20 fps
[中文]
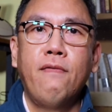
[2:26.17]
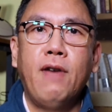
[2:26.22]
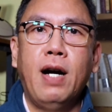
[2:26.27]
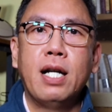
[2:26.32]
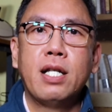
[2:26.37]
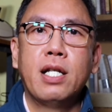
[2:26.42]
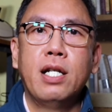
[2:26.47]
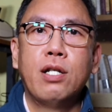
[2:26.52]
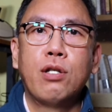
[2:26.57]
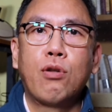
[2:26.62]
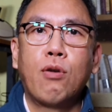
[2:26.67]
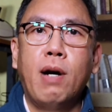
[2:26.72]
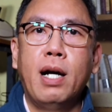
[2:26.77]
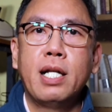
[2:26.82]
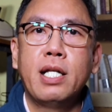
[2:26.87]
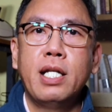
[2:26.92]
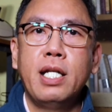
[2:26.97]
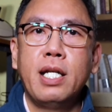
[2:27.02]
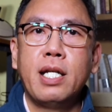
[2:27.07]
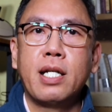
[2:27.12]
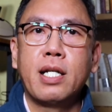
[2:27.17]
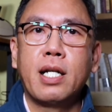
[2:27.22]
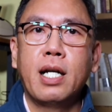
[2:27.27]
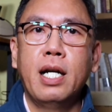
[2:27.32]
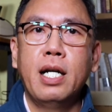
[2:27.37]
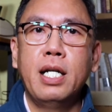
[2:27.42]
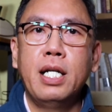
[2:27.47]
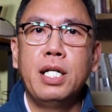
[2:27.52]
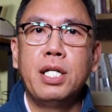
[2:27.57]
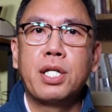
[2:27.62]
法人团体
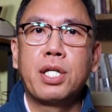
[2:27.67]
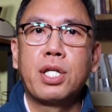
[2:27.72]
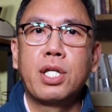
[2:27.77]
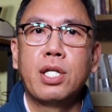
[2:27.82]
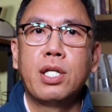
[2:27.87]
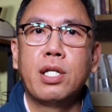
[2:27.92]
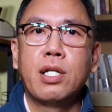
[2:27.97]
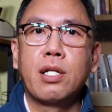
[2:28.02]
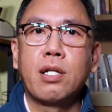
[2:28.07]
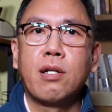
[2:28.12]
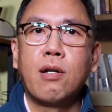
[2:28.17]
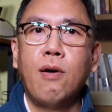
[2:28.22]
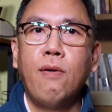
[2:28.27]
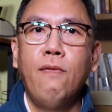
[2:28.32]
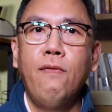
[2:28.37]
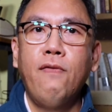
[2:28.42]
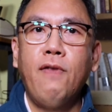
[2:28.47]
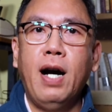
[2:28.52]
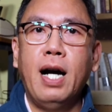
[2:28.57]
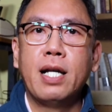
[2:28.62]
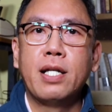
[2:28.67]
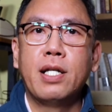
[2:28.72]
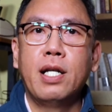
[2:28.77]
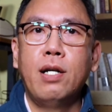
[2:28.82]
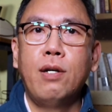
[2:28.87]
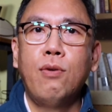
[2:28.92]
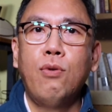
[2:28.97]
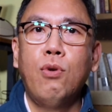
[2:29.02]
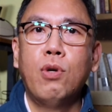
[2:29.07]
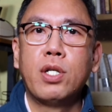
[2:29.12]
可以是公法
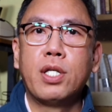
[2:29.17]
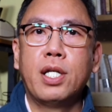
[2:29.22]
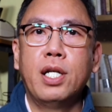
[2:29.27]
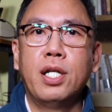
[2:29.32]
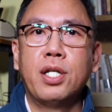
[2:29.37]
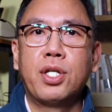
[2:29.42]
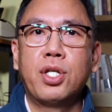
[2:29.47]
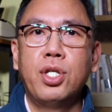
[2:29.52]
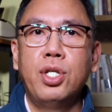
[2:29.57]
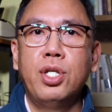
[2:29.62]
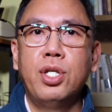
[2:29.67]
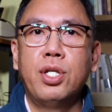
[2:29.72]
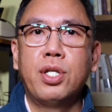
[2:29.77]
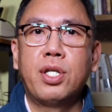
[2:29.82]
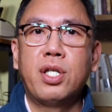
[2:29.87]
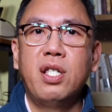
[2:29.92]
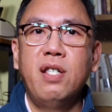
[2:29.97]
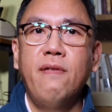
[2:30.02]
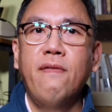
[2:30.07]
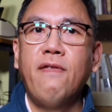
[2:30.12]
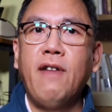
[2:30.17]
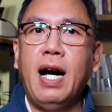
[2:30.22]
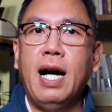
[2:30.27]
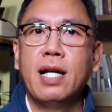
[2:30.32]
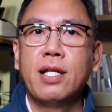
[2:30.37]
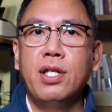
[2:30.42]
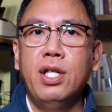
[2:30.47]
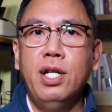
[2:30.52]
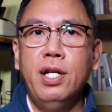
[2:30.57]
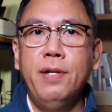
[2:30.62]
人或者是私
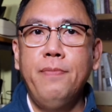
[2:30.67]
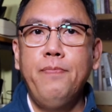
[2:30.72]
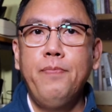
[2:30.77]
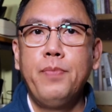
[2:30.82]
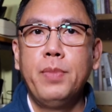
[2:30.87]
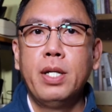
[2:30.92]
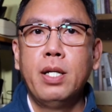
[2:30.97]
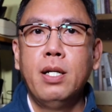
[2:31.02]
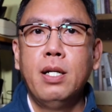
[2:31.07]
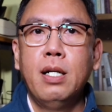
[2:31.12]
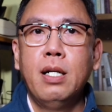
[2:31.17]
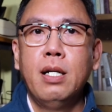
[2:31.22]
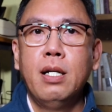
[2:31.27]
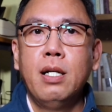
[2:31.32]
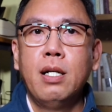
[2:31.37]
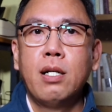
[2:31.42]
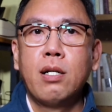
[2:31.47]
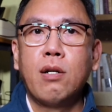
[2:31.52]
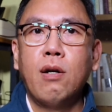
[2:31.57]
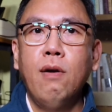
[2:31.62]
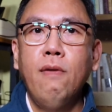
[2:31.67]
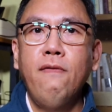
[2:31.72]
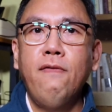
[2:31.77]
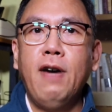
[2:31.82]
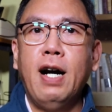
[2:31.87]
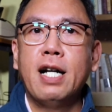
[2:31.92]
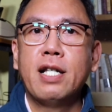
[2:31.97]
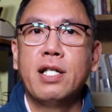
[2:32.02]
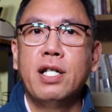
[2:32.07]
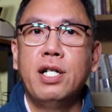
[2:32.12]
法人。公
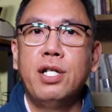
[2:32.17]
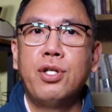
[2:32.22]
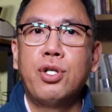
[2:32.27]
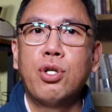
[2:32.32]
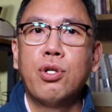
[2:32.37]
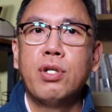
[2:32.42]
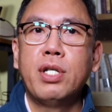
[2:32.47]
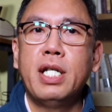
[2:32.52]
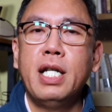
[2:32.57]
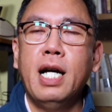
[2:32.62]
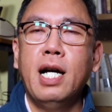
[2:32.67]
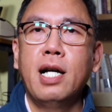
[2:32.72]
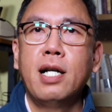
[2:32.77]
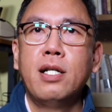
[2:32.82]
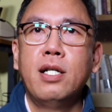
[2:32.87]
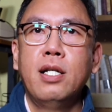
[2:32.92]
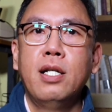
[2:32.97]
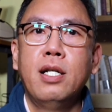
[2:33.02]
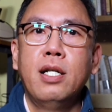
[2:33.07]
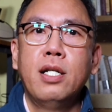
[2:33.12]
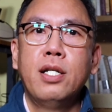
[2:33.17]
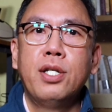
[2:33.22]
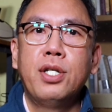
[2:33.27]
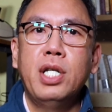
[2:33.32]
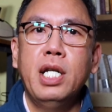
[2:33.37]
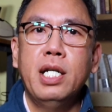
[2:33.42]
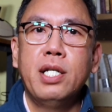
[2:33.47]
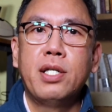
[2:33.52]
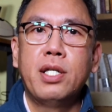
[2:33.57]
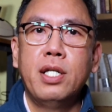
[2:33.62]
法人就像
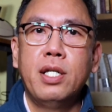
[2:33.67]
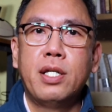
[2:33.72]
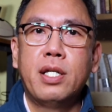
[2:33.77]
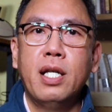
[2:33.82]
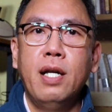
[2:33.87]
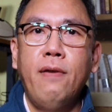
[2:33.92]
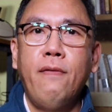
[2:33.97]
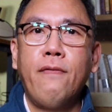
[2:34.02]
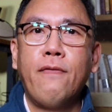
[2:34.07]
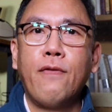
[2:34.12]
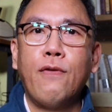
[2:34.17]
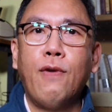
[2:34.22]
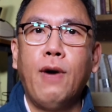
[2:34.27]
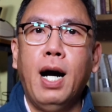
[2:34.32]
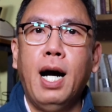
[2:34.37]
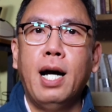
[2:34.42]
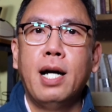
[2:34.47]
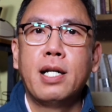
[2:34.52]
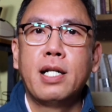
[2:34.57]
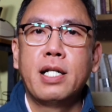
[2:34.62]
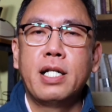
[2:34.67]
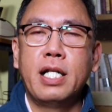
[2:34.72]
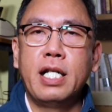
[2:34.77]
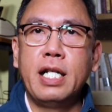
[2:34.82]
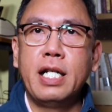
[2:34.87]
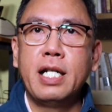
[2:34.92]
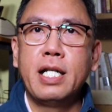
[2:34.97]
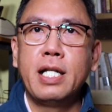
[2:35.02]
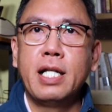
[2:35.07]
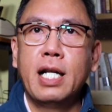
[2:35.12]
县市政府啊，
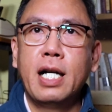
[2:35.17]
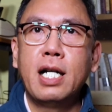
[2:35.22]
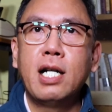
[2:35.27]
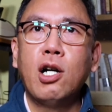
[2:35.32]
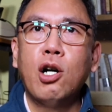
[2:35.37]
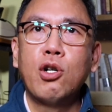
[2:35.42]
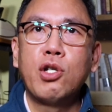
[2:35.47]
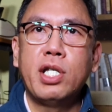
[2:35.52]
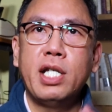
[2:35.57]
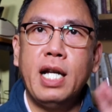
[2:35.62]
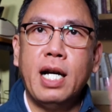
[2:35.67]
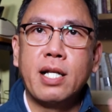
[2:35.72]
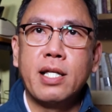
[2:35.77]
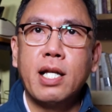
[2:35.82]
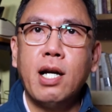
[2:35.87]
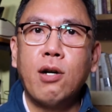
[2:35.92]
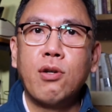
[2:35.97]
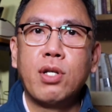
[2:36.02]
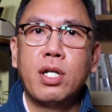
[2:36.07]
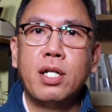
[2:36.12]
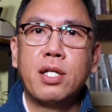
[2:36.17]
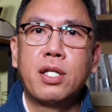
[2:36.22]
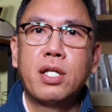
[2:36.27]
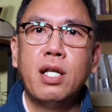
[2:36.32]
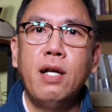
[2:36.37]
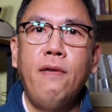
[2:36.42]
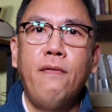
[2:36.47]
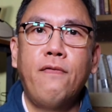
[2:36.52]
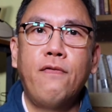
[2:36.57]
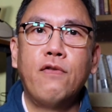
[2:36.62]
你能够想到的
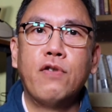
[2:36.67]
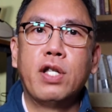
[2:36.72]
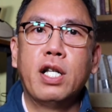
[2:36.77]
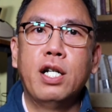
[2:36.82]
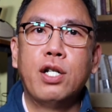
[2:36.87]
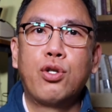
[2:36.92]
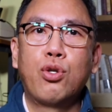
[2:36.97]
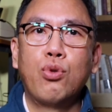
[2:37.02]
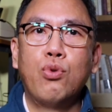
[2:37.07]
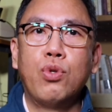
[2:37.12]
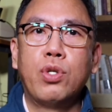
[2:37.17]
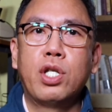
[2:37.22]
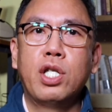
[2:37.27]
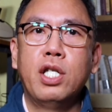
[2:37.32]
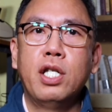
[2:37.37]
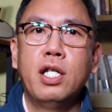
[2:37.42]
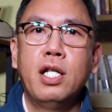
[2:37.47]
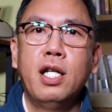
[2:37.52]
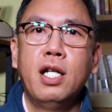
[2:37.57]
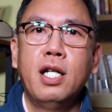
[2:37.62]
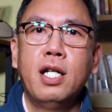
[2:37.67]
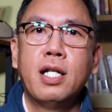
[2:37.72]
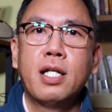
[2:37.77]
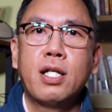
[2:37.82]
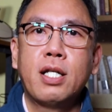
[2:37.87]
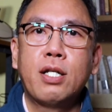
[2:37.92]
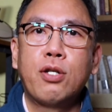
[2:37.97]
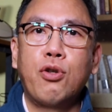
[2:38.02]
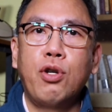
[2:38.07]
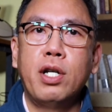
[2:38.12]
政府的组织，
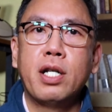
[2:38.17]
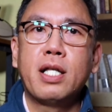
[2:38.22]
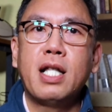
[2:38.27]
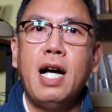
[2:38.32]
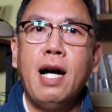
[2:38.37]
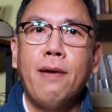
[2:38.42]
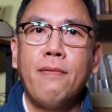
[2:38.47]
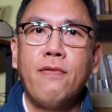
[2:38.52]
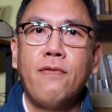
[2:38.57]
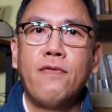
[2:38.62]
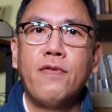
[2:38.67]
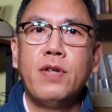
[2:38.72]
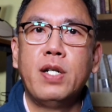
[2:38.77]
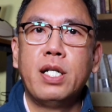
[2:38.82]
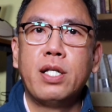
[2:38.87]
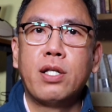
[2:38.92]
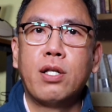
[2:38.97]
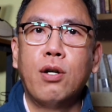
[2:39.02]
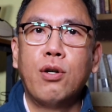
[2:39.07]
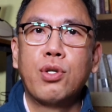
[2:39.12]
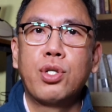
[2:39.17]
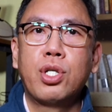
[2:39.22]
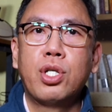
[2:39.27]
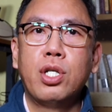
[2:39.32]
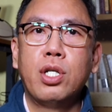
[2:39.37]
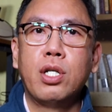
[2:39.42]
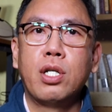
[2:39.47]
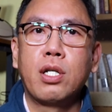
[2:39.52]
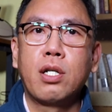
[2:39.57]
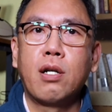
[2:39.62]
绝大部分都
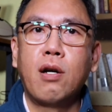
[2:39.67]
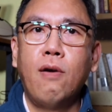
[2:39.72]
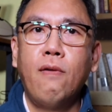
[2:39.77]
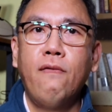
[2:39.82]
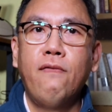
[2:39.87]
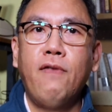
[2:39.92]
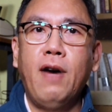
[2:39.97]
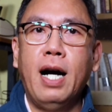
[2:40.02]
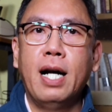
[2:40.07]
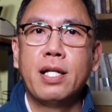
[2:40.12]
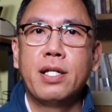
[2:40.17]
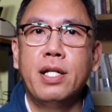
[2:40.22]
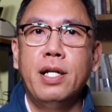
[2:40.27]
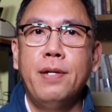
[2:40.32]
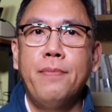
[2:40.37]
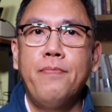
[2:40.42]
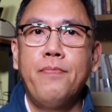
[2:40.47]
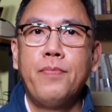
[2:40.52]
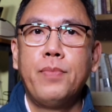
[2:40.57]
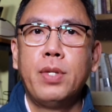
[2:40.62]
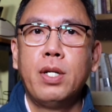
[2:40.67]
是公法人，